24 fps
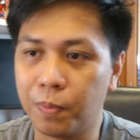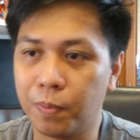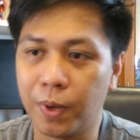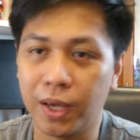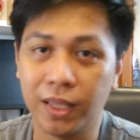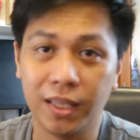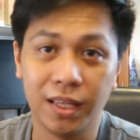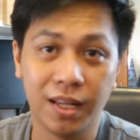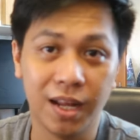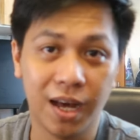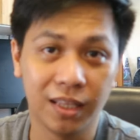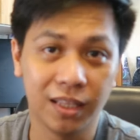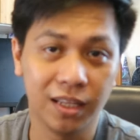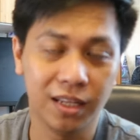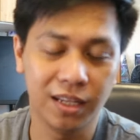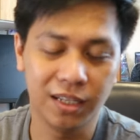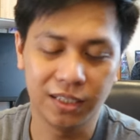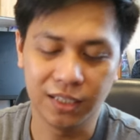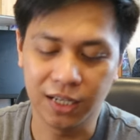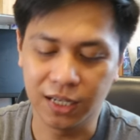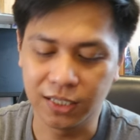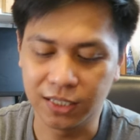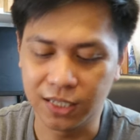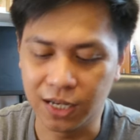So pwede
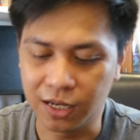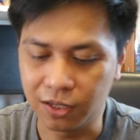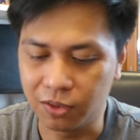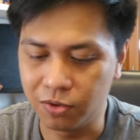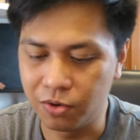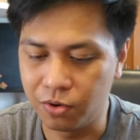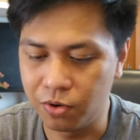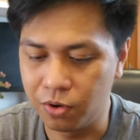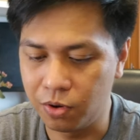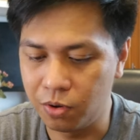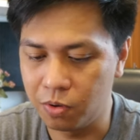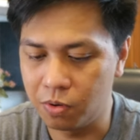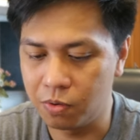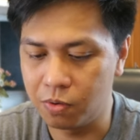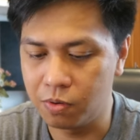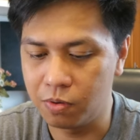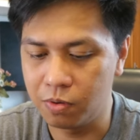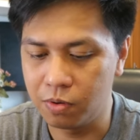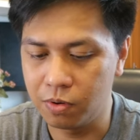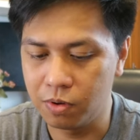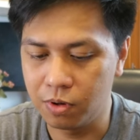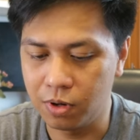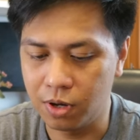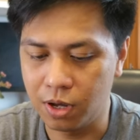natin isaksak doon yung
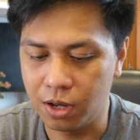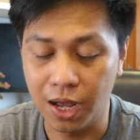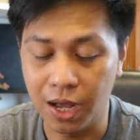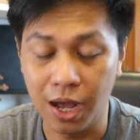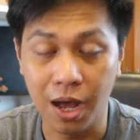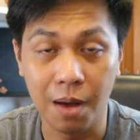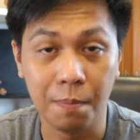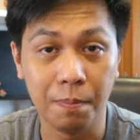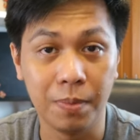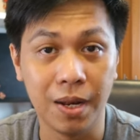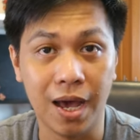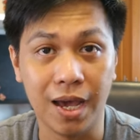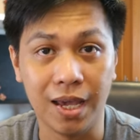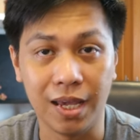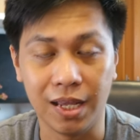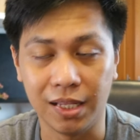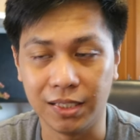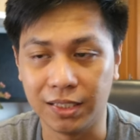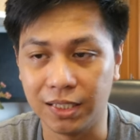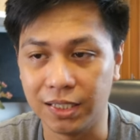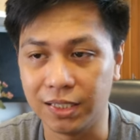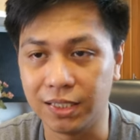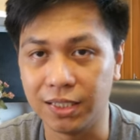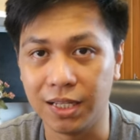mga
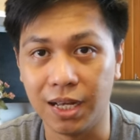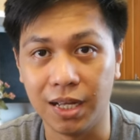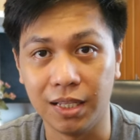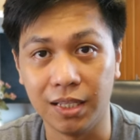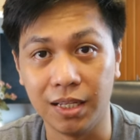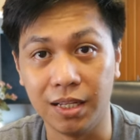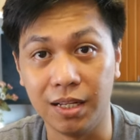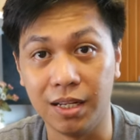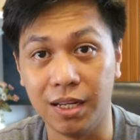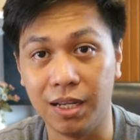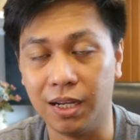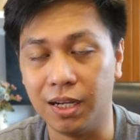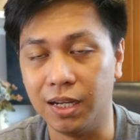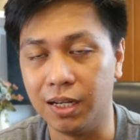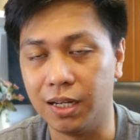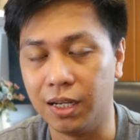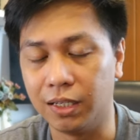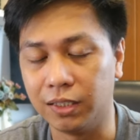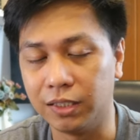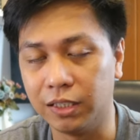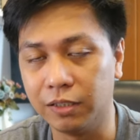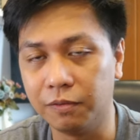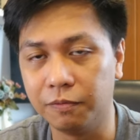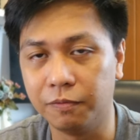appliances natin like
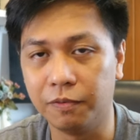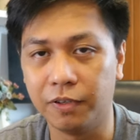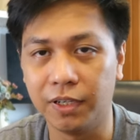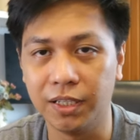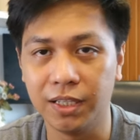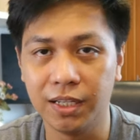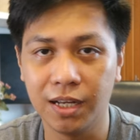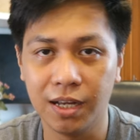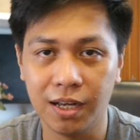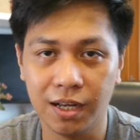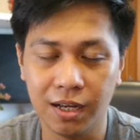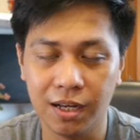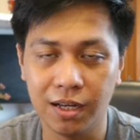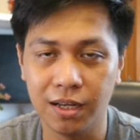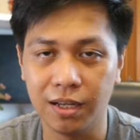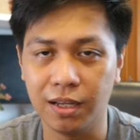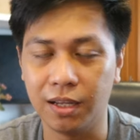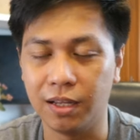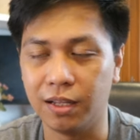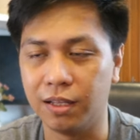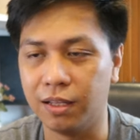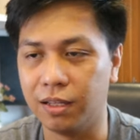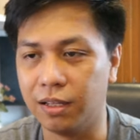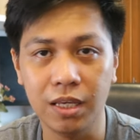electric fan nga,
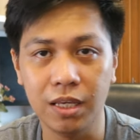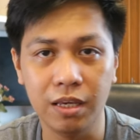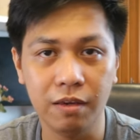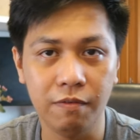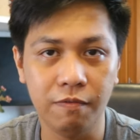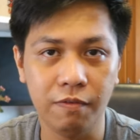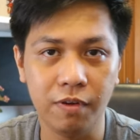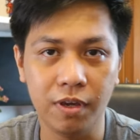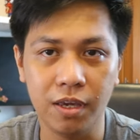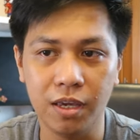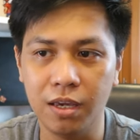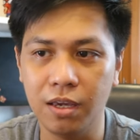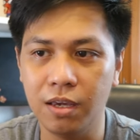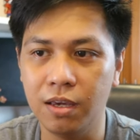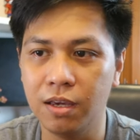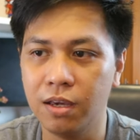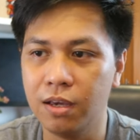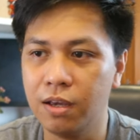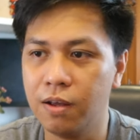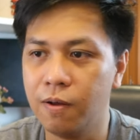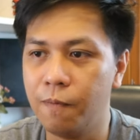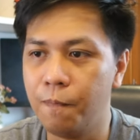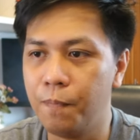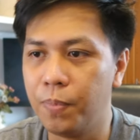and TV,
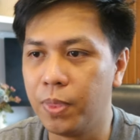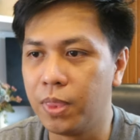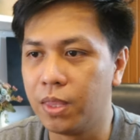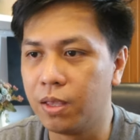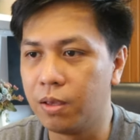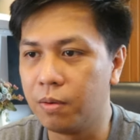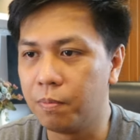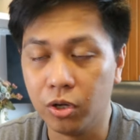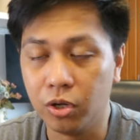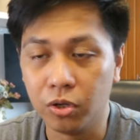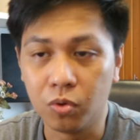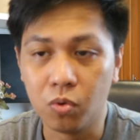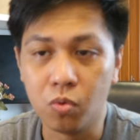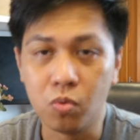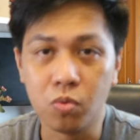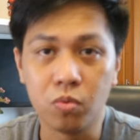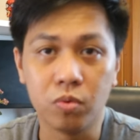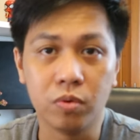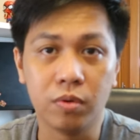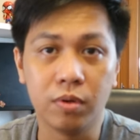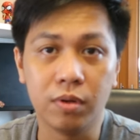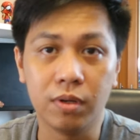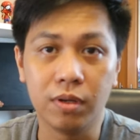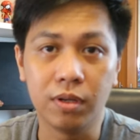yun,
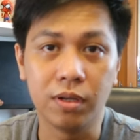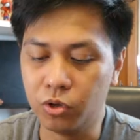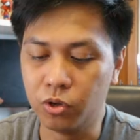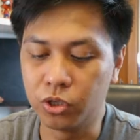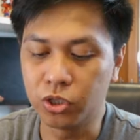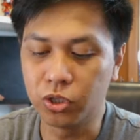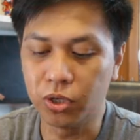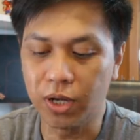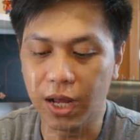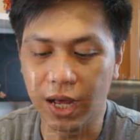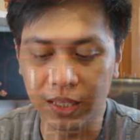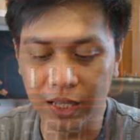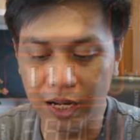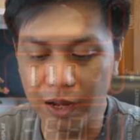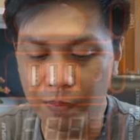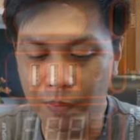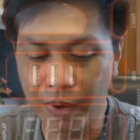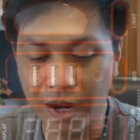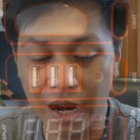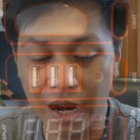kung gusto natin